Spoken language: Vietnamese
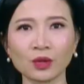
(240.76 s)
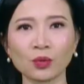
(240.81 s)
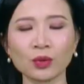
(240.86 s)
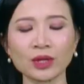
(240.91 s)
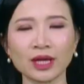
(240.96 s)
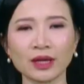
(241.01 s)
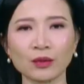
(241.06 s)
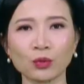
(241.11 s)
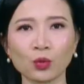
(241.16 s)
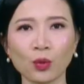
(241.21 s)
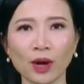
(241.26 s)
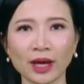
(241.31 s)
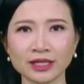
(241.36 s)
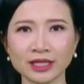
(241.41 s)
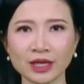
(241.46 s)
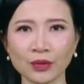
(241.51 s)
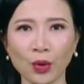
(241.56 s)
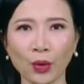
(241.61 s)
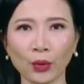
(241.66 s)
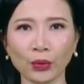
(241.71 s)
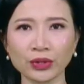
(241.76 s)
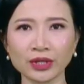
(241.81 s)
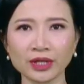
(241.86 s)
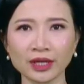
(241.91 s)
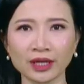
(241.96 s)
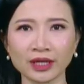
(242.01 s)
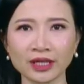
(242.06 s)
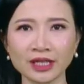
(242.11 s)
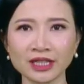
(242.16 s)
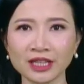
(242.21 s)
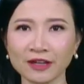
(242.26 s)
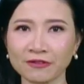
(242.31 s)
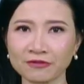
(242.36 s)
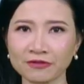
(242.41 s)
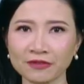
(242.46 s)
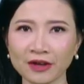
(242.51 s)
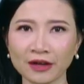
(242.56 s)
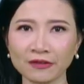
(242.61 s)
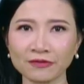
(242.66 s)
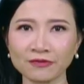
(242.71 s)
Thưa quý vị, qua trao đổi với
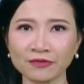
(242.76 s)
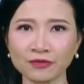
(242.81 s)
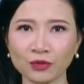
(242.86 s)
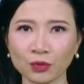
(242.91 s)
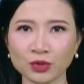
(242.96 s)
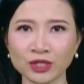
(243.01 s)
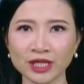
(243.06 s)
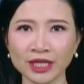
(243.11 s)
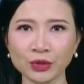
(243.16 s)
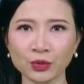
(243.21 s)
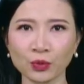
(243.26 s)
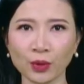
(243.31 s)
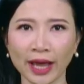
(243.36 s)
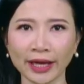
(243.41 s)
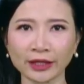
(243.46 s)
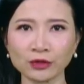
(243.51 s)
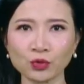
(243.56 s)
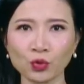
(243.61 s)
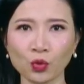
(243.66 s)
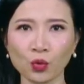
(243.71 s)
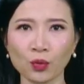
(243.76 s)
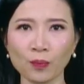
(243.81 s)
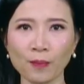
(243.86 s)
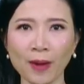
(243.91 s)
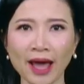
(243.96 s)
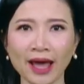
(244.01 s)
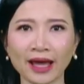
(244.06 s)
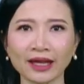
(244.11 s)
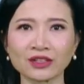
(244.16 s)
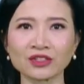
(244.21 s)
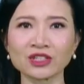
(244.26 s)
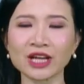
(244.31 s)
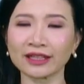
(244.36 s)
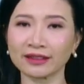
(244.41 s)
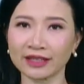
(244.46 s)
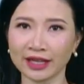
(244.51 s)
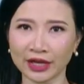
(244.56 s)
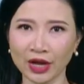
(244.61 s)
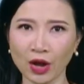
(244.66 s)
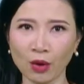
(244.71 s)
thẩm phán phụ trách vụ án của bà
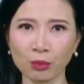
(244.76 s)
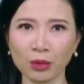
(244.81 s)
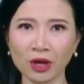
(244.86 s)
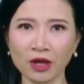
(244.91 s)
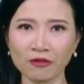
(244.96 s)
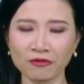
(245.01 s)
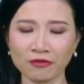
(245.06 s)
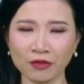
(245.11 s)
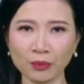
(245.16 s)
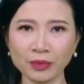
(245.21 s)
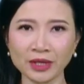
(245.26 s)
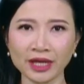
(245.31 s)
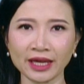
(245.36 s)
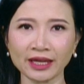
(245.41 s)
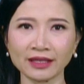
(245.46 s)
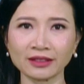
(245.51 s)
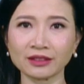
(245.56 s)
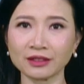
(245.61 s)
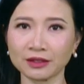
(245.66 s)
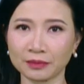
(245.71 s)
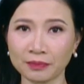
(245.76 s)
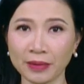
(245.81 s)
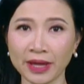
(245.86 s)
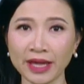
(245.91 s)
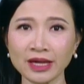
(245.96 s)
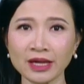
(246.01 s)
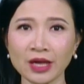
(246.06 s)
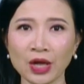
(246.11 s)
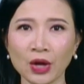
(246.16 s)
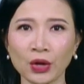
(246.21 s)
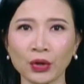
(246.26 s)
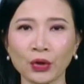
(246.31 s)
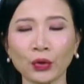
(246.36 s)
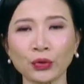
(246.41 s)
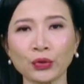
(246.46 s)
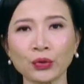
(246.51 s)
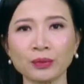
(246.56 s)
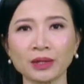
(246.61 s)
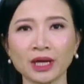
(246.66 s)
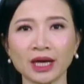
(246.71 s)
Trang Thị Đồng, phóng viên được biết,
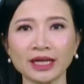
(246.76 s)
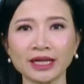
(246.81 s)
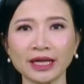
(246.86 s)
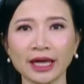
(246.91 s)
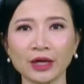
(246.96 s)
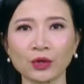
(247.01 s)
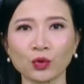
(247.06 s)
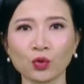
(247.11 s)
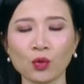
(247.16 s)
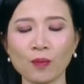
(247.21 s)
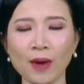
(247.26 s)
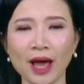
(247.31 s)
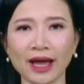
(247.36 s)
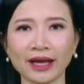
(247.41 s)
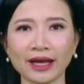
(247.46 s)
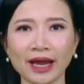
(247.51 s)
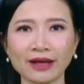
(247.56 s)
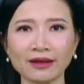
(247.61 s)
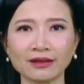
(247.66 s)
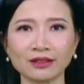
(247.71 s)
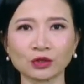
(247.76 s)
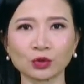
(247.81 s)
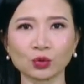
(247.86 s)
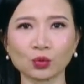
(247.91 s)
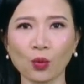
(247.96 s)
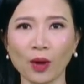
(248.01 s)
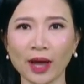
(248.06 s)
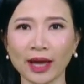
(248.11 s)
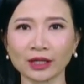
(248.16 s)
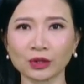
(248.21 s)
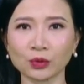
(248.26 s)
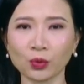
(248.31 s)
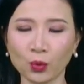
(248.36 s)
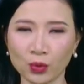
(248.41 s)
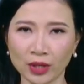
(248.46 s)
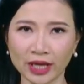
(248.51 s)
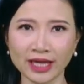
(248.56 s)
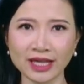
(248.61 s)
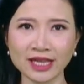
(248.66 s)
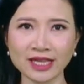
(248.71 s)
nội dung khởi kiện của bà đã được tòa
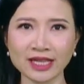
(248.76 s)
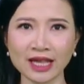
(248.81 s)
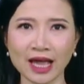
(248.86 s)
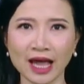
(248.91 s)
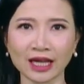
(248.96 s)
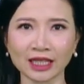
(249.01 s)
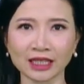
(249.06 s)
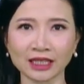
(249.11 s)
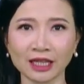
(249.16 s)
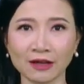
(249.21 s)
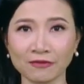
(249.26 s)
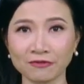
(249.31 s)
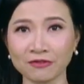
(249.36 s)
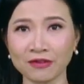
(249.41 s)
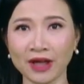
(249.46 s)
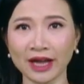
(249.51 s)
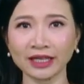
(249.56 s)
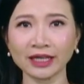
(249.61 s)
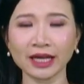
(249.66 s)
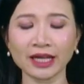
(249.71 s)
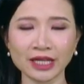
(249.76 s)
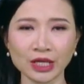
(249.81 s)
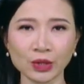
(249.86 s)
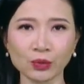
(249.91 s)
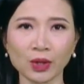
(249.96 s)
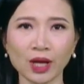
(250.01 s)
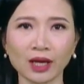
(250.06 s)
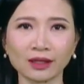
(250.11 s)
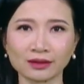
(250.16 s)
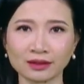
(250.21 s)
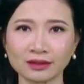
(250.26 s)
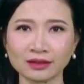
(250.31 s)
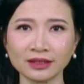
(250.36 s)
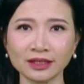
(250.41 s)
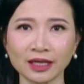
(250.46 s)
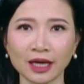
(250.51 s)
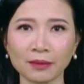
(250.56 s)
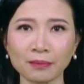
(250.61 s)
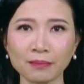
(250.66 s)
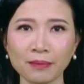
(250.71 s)
thụ lý và thẩm phán đã nhiều lần
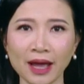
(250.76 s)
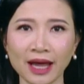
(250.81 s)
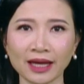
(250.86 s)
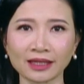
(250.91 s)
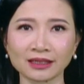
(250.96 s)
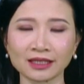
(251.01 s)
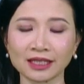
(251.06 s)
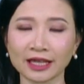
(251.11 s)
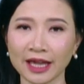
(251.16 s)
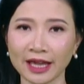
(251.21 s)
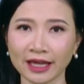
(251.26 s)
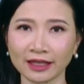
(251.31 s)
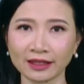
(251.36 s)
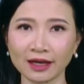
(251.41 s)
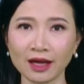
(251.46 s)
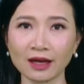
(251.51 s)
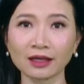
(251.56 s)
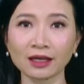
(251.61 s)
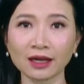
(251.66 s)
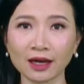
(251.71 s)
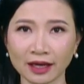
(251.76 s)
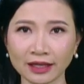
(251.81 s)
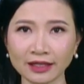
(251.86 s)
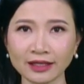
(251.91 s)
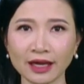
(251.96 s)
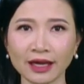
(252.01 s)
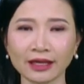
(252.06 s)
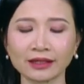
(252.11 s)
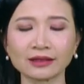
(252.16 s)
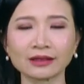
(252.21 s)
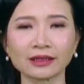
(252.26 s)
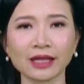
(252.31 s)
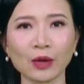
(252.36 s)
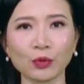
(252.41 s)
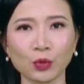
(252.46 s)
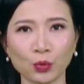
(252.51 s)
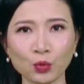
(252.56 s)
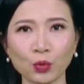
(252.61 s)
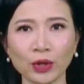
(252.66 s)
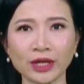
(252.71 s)
hướng dẫn bà thực hiện đơn khởi kiện
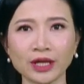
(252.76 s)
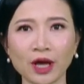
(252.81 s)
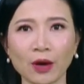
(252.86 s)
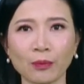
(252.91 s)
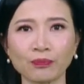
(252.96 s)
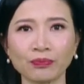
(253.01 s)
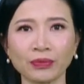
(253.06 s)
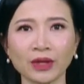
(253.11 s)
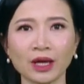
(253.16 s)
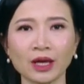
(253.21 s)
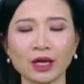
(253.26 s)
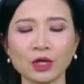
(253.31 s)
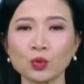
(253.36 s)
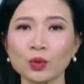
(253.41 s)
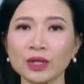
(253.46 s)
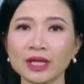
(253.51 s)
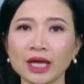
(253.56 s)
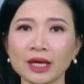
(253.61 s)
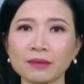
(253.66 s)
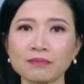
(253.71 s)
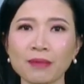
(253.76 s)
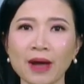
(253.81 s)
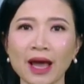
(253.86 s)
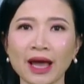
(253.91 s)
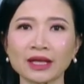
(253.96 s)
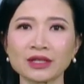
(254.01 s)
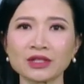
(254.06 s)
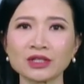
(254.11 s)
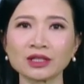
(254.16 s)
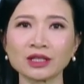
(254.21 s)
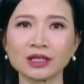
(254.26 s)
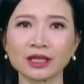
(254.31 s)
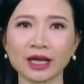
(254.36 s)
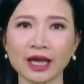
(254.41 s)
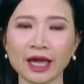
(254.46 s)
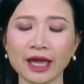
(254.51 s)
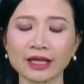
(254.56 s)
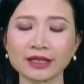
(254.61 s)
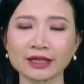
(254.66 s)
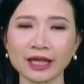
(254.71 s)
theo đúng nguyện vọng. Tuy nhiên, bà chưa
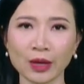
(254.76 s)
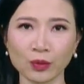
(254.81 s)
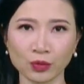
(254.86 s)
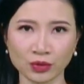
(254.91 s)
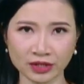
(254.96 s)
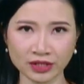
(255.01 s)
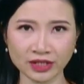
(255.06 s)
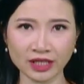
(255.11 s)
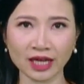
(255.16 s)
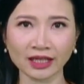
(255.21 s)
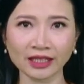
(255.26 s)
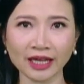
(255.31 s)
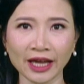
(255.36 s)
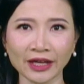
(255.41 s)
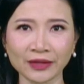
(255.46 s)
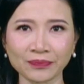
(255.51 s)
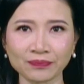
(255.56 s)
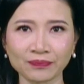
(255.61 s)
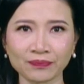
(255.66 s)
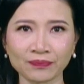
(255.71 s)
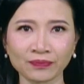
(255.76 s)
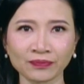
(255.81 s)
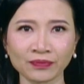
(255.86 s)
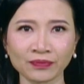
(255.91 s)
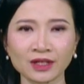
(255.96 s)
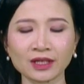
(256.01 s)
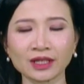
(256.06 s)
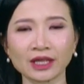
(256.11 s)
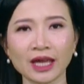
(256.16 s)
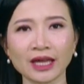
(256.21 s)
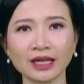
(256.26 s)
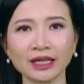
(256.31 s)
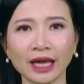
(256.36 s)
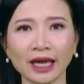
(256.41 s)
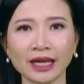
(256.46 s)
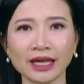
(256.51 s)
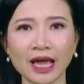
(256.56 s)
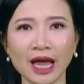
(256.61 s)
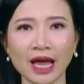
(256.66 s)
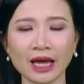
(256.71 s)
thực hiện theo hướng dẫn này. Dự kiến
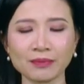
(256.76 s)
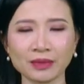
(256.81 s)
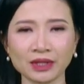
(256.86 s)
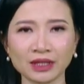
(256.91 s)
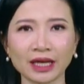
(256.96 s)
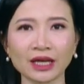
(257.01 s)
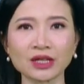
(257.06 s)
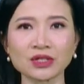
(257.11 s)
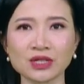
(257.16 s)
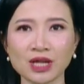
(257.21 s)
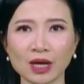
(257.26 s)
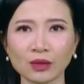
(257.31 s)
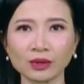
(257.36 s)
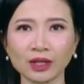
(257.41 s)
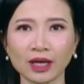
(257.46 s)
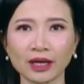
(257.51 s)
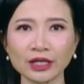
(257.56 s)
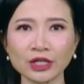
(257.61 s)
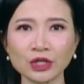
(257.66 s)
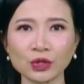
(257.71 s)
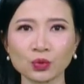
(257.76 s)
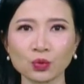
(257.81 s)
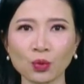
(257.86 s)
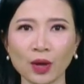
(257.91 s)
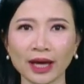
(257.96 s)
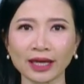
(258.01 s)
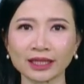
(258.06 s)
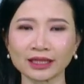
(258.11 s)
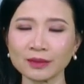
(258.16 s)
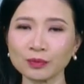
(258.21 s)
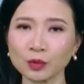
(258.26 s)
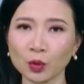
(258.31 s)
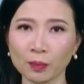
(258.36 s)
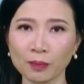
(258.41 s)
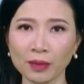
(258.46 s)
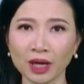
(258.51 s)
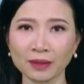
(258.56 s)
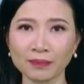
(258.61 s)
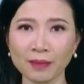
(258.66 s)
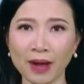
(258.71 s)
ngày hai mươi tháng sáu tới, tòa tiếp
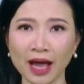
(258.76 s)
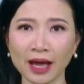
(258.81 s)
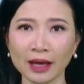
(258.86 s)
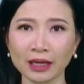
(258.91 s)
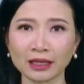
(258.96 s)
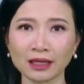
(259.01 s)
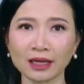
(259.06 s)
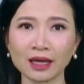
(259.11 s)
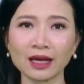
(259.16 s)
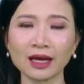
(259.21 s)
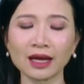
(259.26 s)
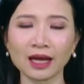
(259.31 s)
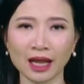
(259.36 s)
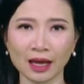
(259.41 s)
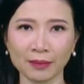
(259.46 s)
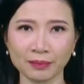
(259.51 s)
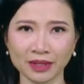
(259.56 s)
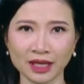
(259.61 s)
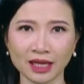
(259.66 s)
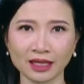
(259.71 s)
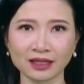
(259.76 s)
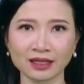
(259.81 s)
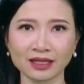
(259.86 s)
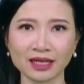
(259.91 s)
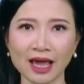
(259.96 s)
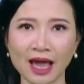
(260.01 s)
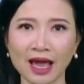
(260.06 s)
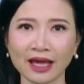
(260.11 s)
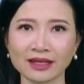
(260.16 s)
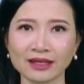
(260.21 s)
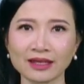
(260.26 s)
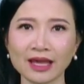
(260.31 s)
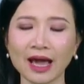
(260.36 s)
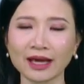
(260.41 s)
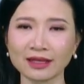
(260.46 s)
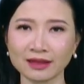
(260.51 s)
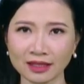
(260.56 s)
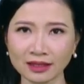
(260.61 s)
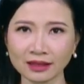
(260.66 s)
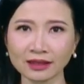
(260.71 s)
tục mời bà lên làm việc và
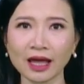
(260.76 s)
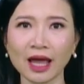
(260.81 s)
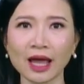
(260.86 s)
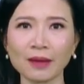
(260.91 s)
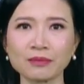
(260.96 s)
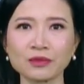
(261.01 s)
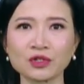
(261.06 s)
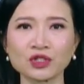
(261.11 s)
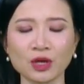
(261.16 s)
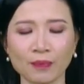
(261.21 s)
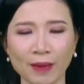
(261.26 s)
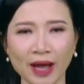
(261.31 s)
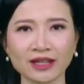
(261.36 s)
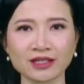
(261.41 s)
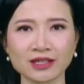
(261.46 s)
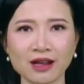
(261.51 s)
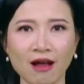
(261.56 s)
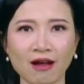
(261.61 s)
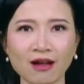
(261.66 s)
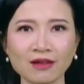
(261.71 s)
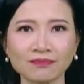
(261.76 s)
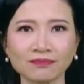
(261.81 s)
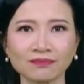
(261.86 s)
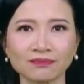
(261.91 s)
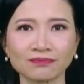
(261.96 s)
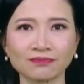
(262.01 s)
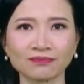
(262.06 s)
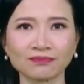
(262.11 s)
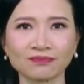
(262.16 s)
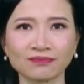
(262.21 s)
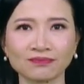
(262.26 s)
giải thích thêm cho bà rõ.